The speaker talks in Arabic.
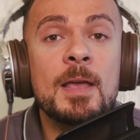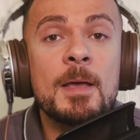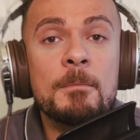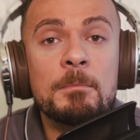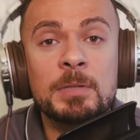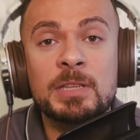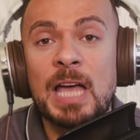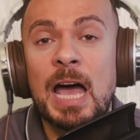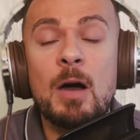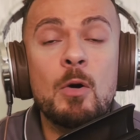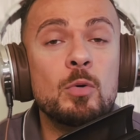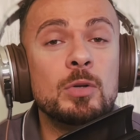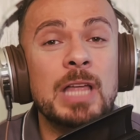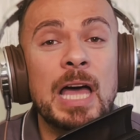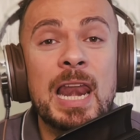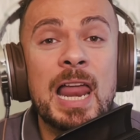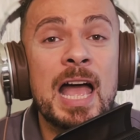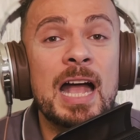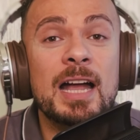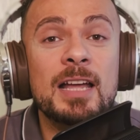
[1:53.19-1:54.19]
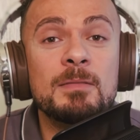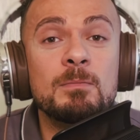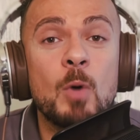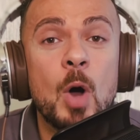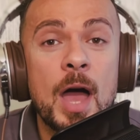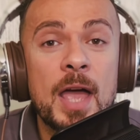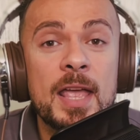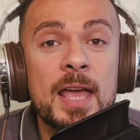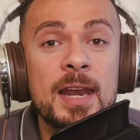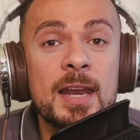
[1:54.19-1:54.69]
متعود على حاجات
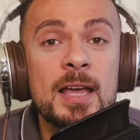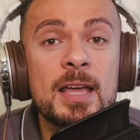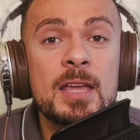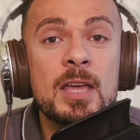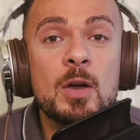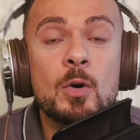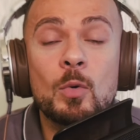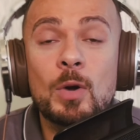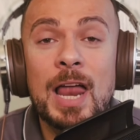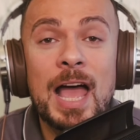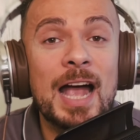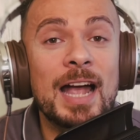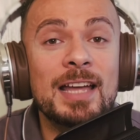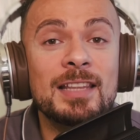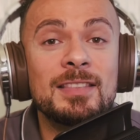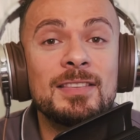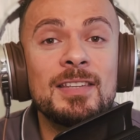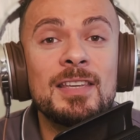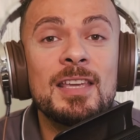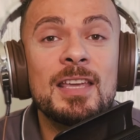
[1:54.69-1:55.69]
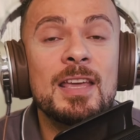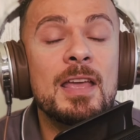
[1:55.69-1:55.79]
معينة والحاجات دي